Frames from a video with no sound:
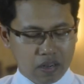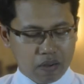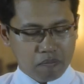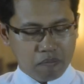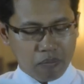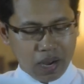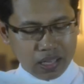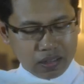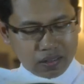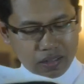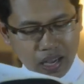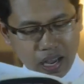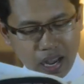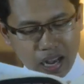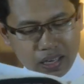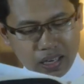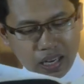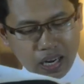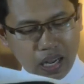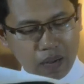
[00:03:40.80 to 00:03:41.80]

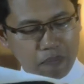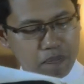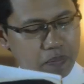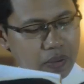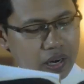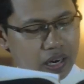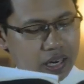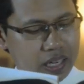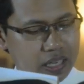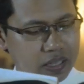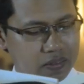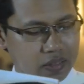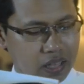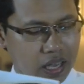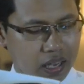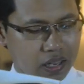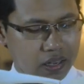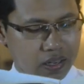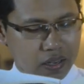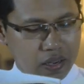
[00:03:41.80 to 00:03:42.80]
Mata adalah
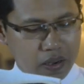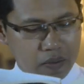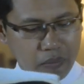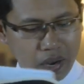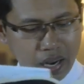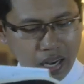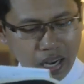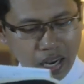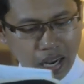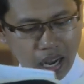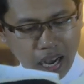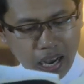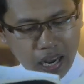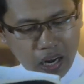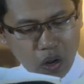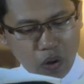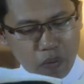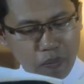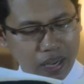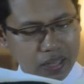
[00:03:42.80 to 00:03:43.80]
pelita, maka
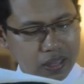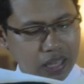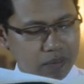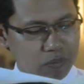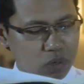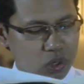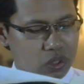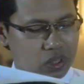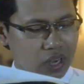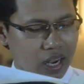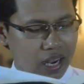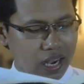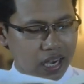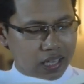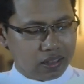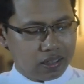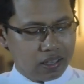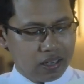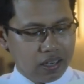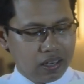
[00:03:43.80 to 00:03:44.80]
kalau matamu
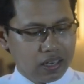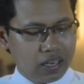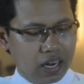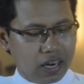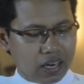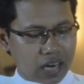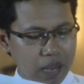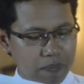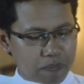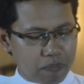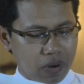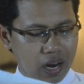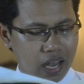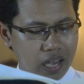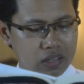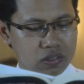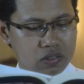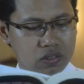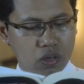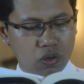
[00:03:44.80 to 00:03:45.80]
jahat,
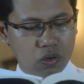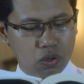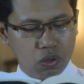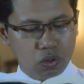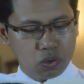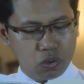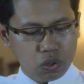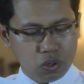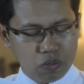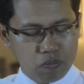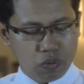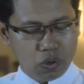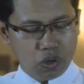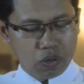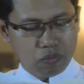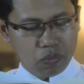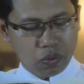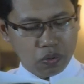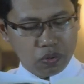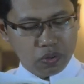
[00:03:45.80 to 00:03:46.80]
gelaplah seluruh
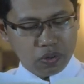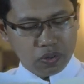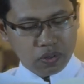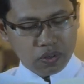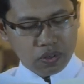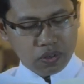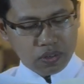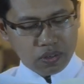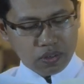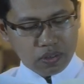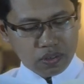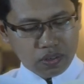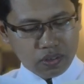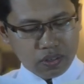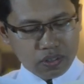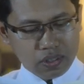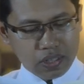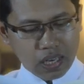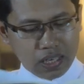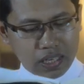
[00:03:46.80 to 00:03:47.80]
tubuhmu.
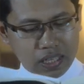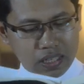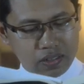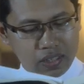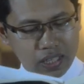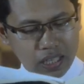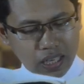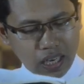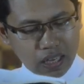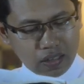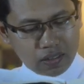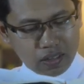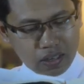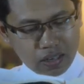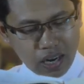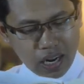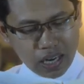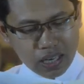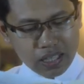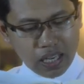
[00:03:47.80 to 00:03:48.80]
Jadi jika
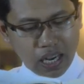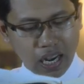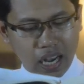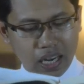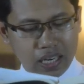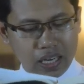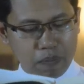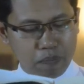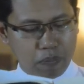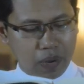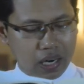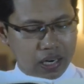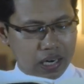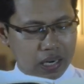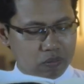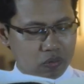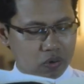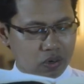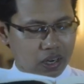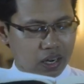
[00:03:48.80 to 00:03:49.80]
terang yang ada
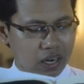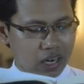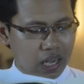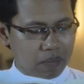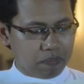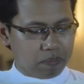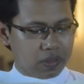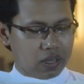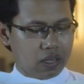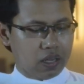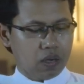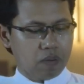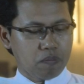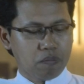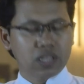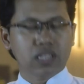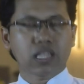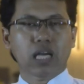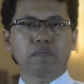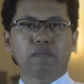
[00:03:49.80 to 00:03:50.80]
padamu gelap,
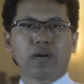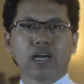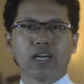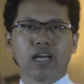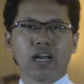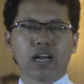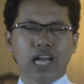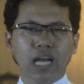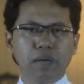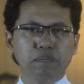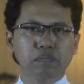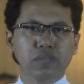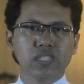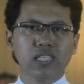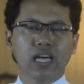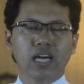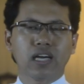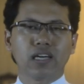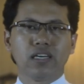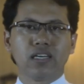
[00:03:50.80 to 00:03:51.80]
betapa
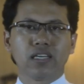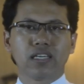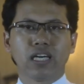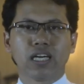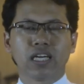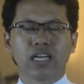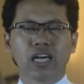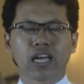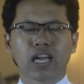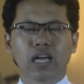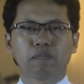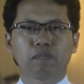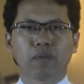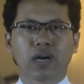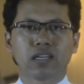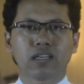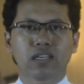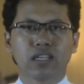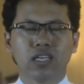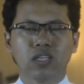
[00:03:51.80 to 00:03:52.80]
gelapnya
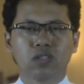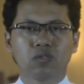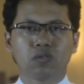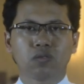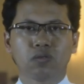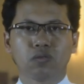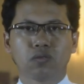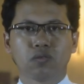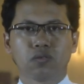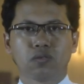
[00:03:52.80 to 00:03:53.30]
kegelapan itu.